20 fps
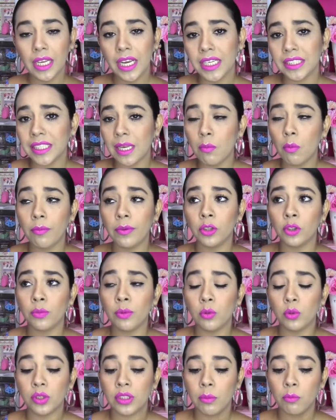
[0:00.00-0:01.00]
Hasta el momento
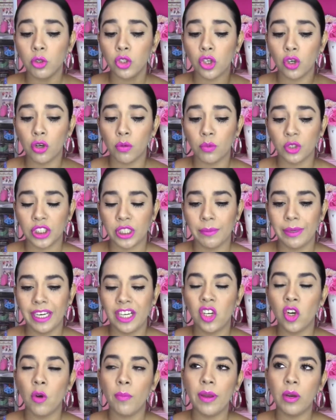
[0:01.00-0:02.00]
me gusta mucho como se ve.
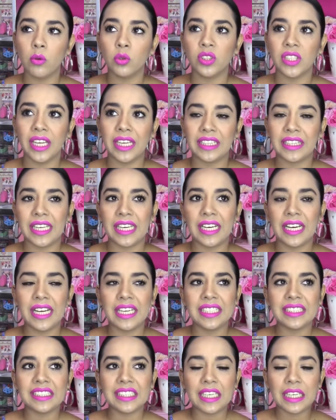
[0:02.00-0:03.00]
No me gusta que
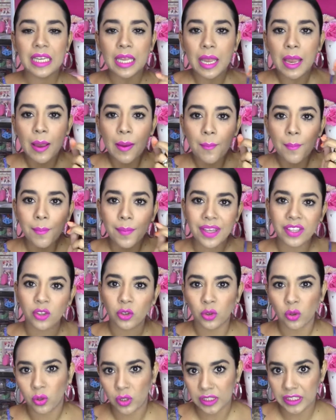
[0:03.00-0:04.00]
tenga ese
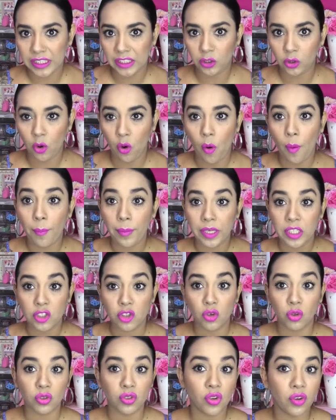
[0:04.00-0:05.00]
medio toquecito
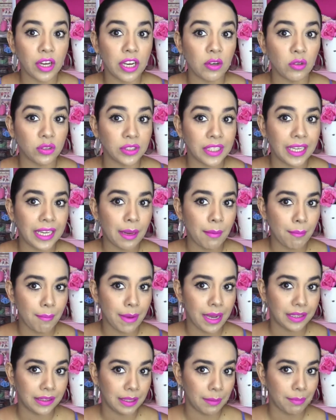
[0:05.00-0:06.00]
brilloso que no sé qué
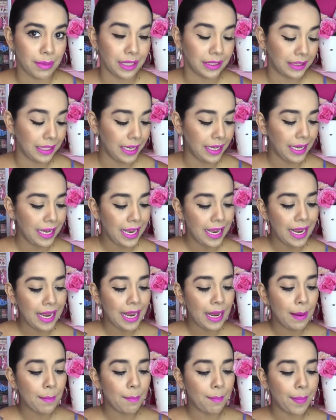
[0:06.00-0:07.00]
mate mate
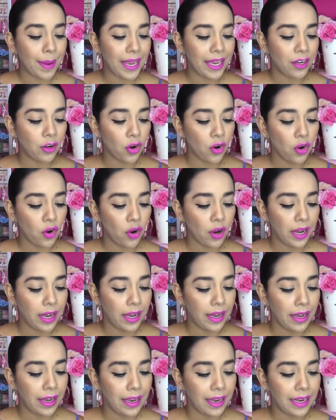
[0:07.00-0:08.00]
pero
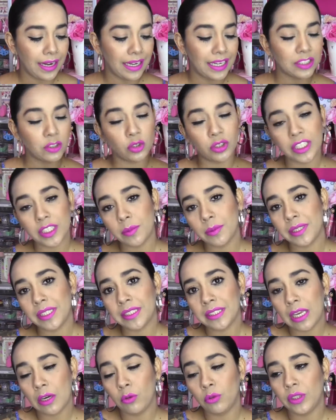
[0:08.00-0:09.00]
ah, las otras
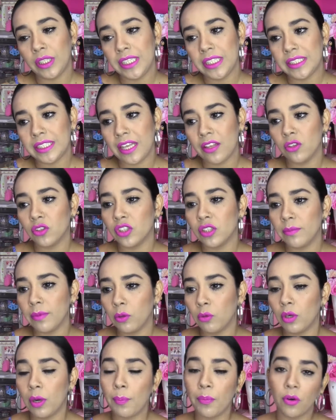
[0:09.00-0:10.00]
veces que lo he utilizado sí me
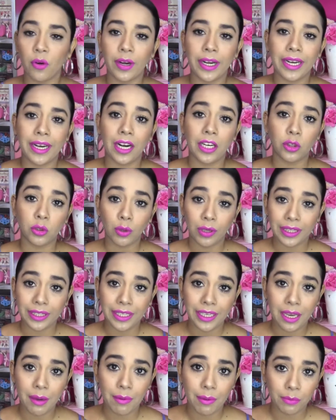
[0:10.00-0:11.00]
dura por lo general todo el
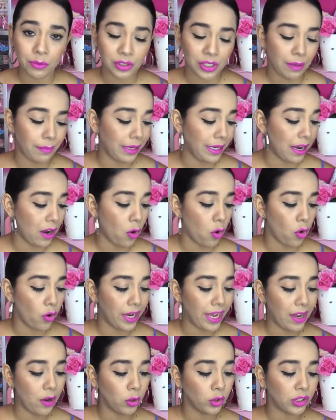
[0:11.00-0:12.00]
día, vamos a ver
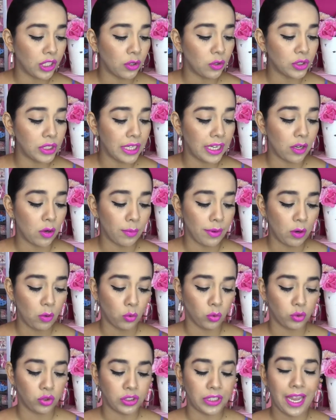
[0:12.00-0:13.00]
ahora. Otra cosa que no me
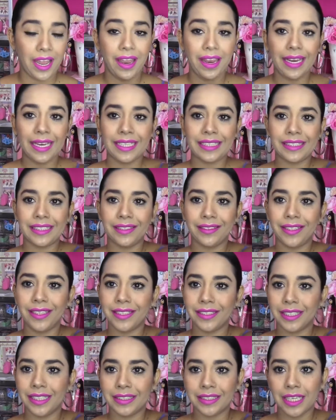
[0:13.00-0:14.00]
gusta es que
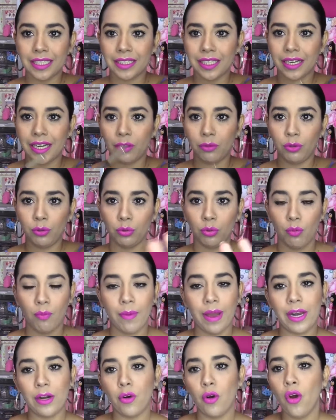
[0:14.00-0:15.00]
tienes que estar sacando en tu
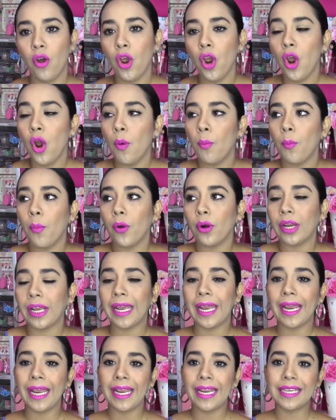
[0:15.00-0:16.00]
mano
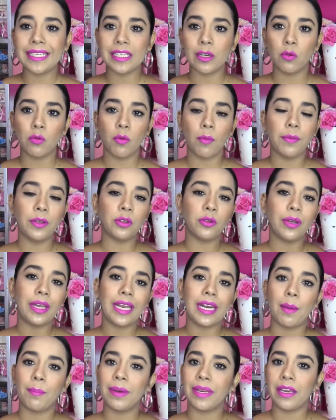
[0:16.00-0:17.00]
porque llega un momento en
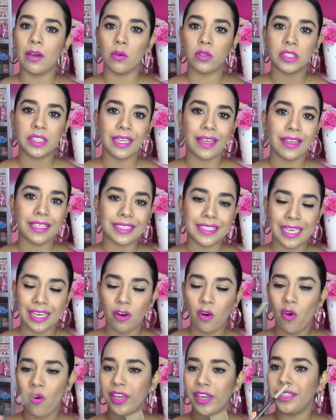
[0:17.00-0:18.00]
que el aplicador se queda
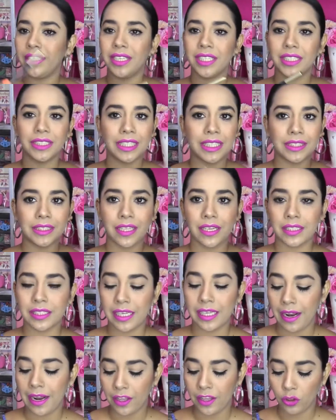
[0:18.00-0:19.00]
seco y tienes que estar
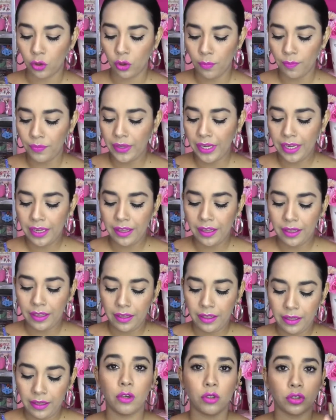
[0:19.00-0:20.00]
sacando.
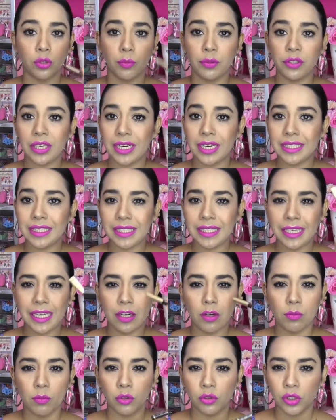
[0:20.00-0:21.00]
El costo pues ya les dije
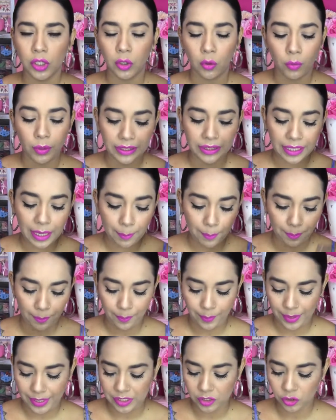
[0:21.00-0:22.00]
como 50
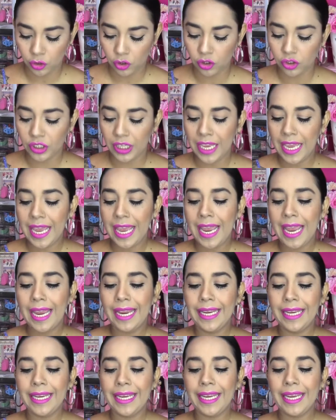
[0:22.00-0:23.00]
pesos.
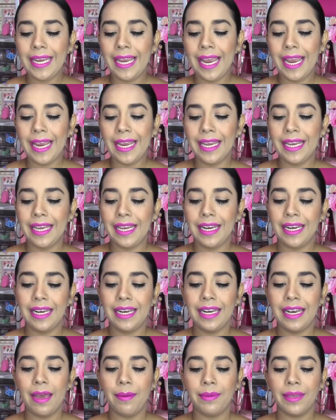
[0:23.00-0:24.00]
Y
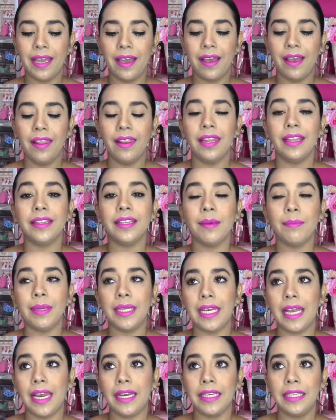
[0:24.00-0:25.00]
el labial de
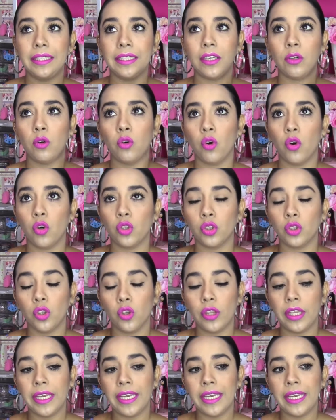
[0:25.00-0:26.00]
Milani tiene un
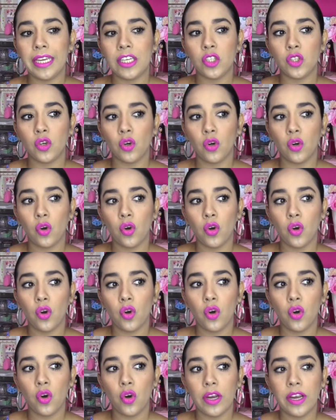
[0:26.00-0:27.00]
costo de, yo
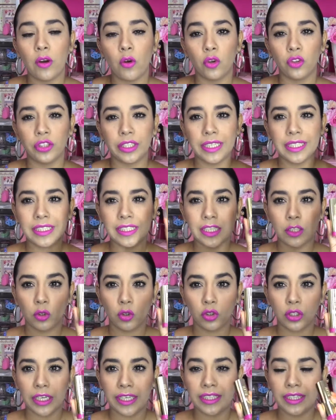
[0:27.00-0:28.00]
lo encontré en
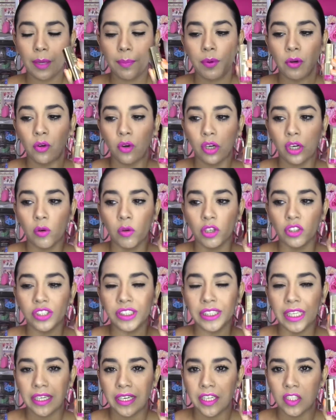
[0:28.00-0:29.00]
130, pero no recuerdo
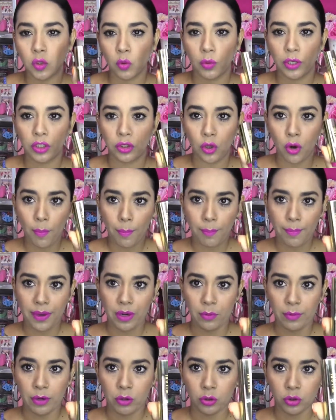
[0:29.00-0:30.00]
si tenía descuento,
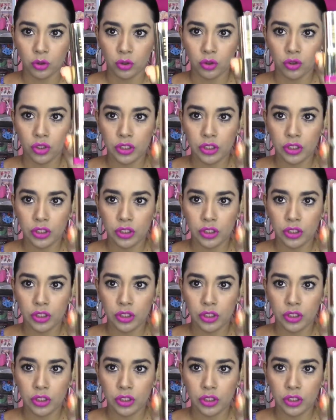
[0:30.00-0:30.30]
pero me costó